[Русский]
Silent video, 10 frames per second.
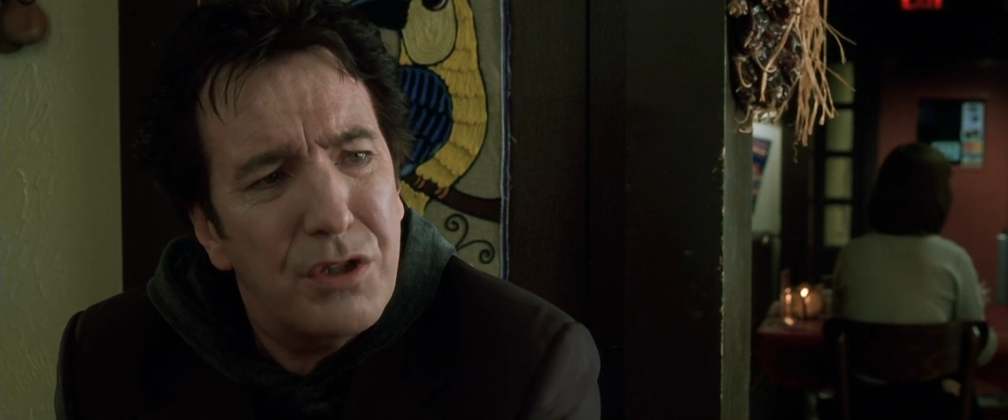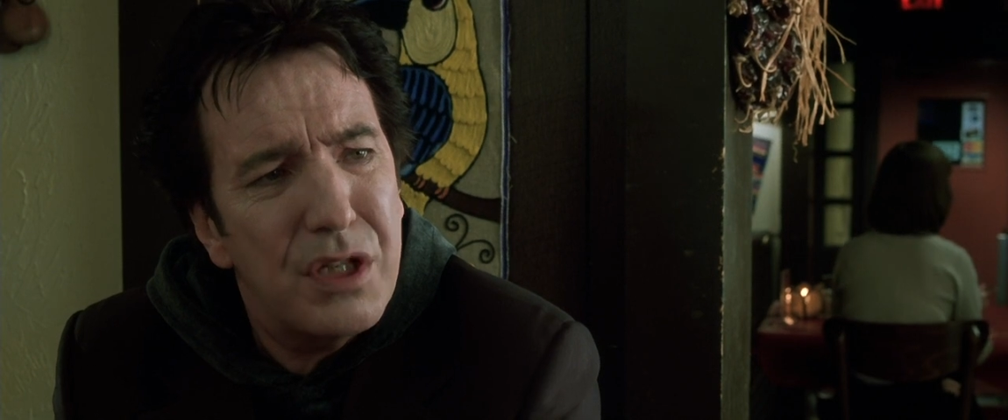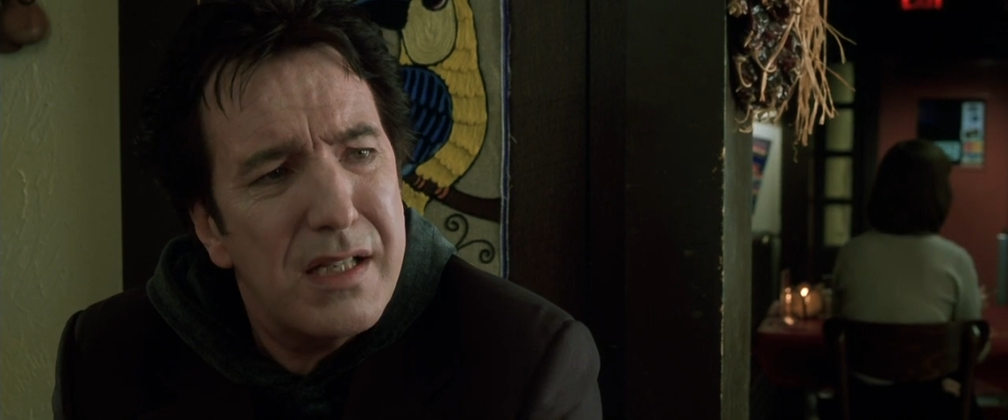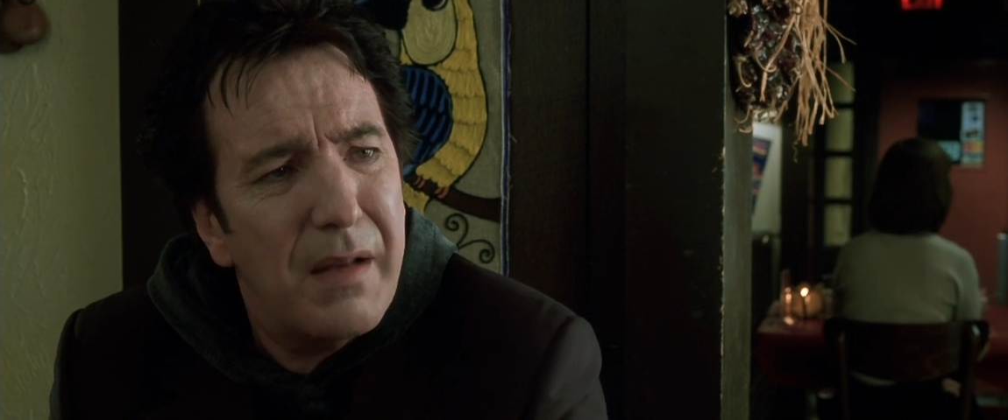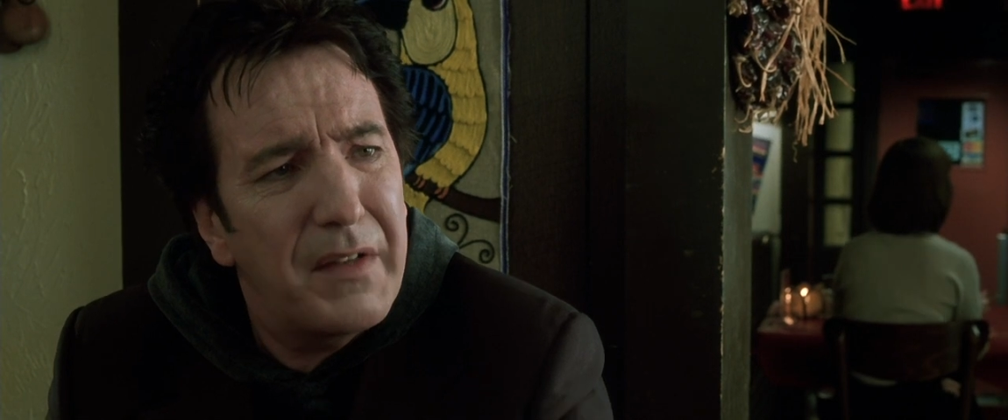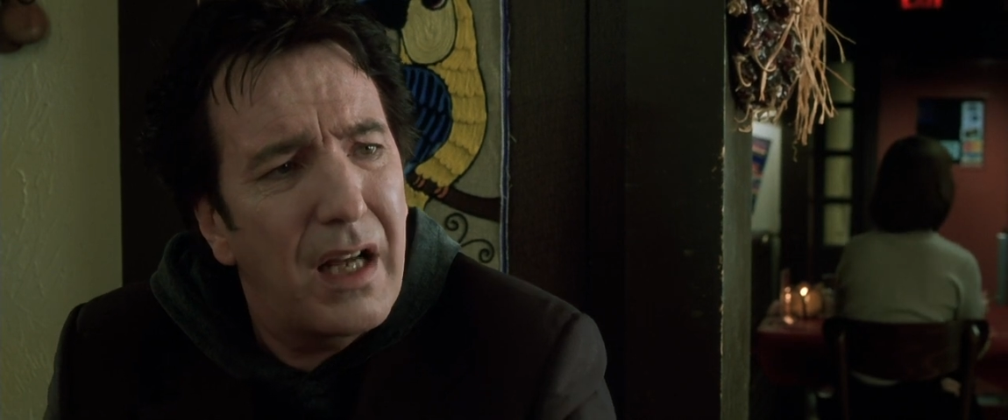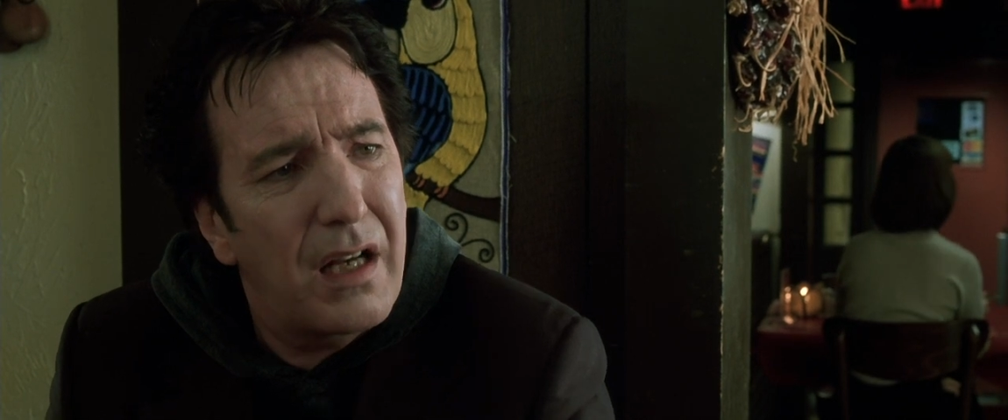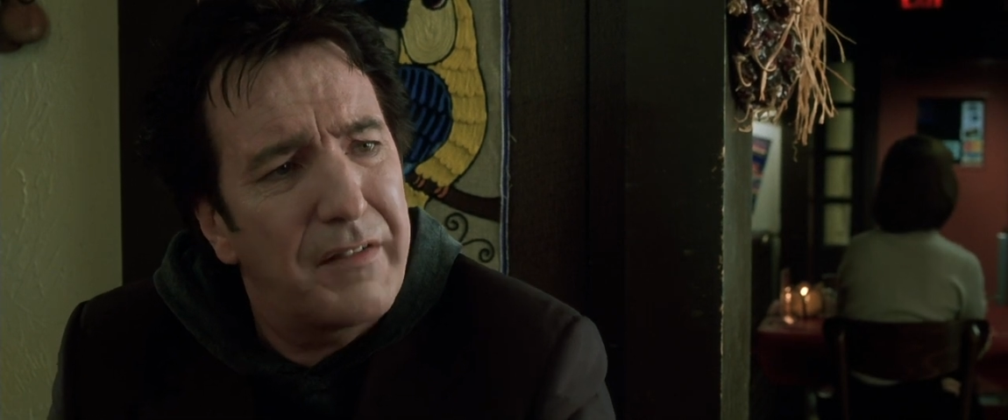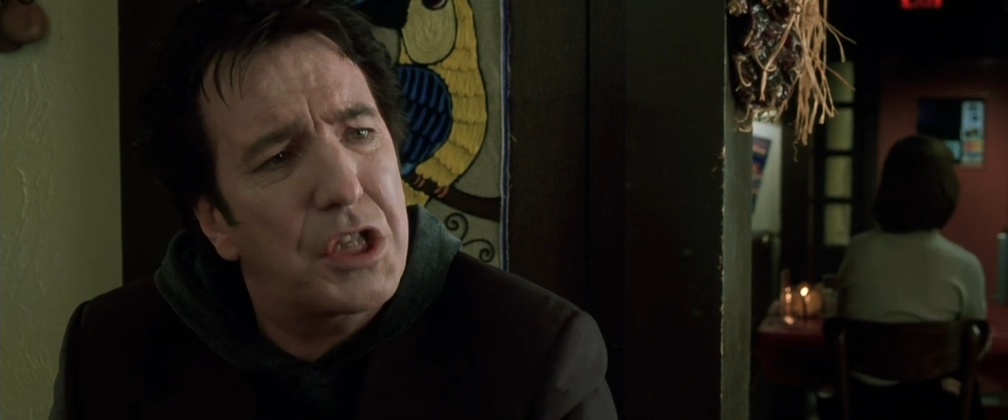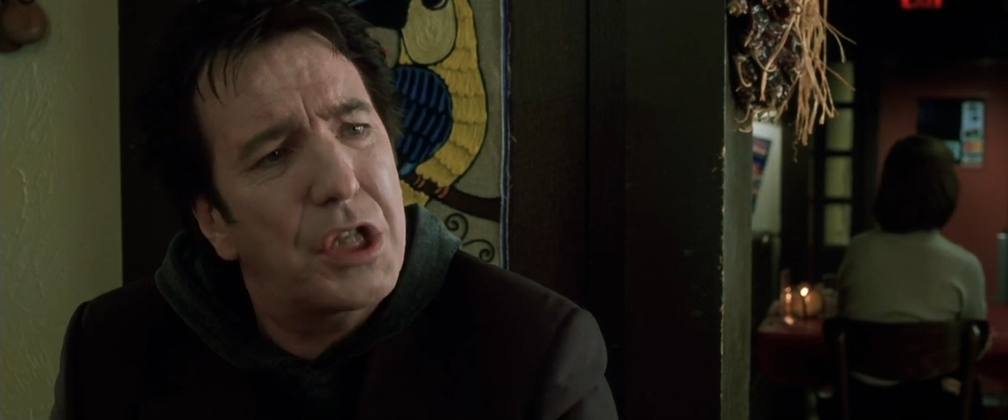а вспомнишь
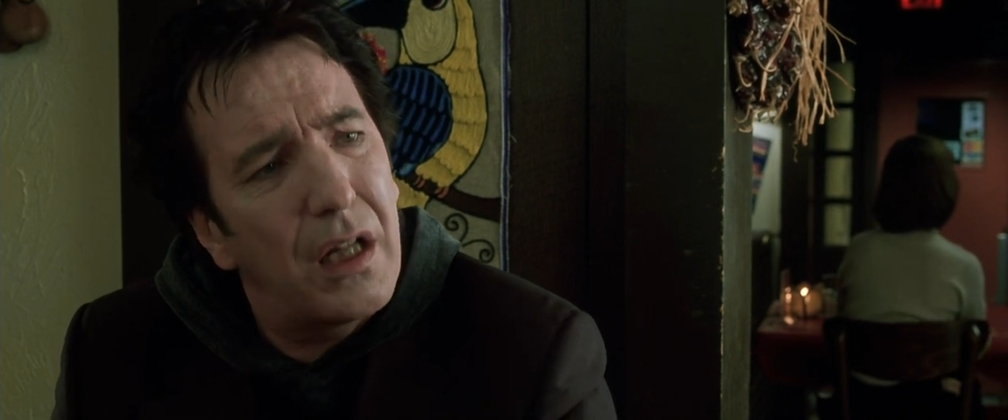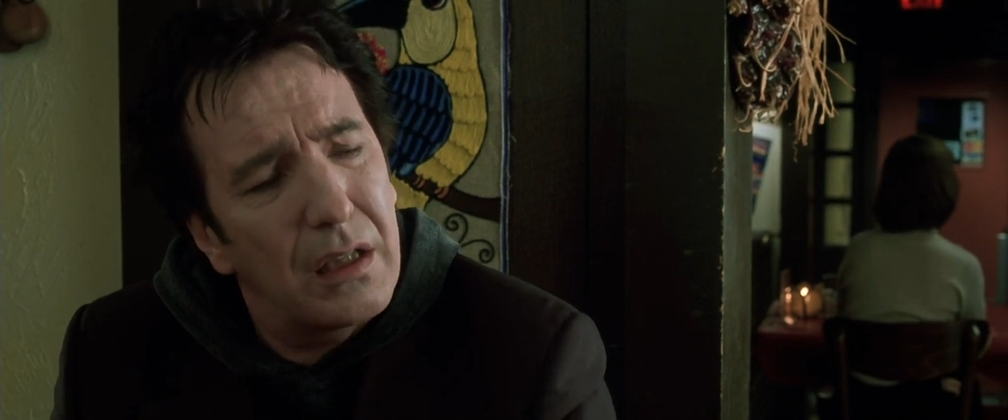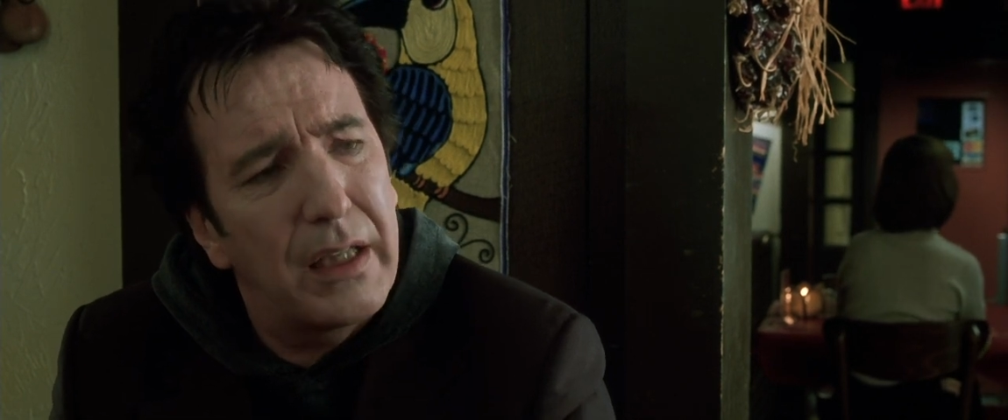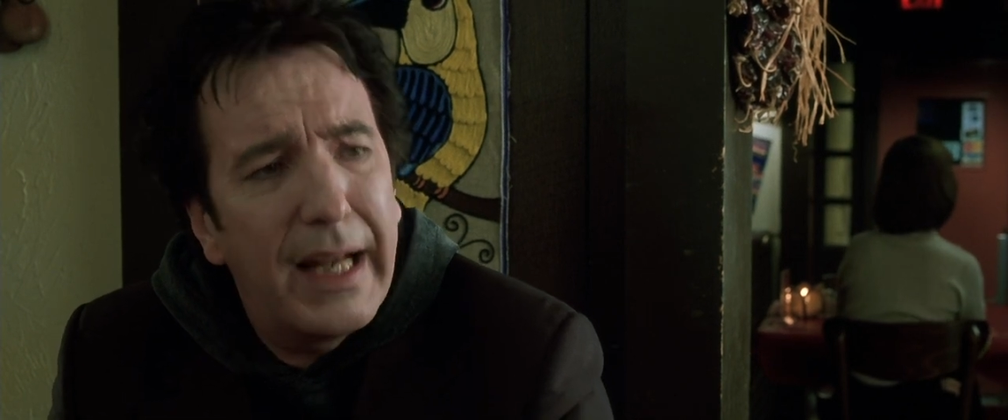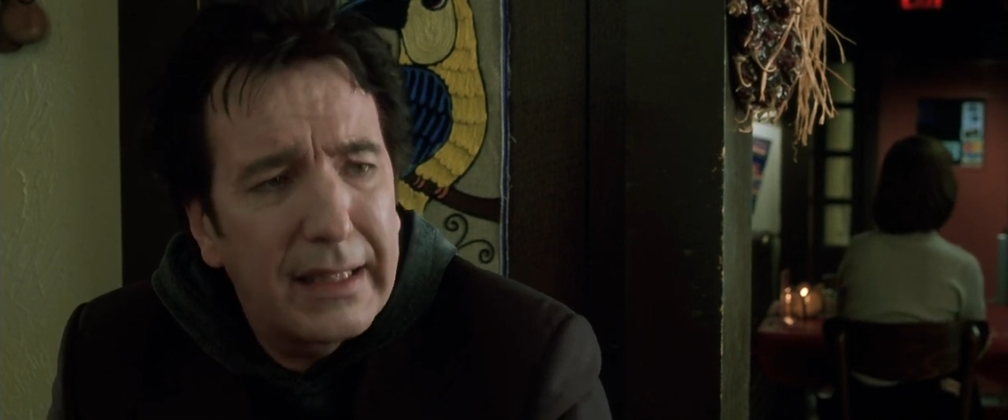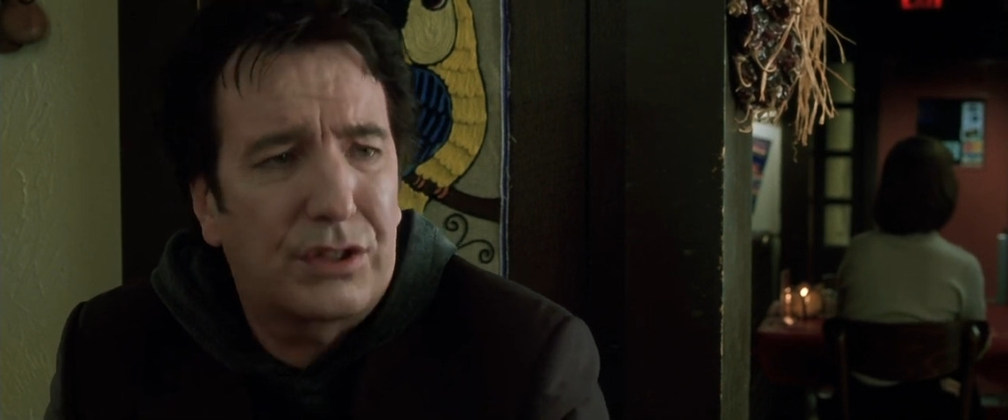эпизод, мелькнувший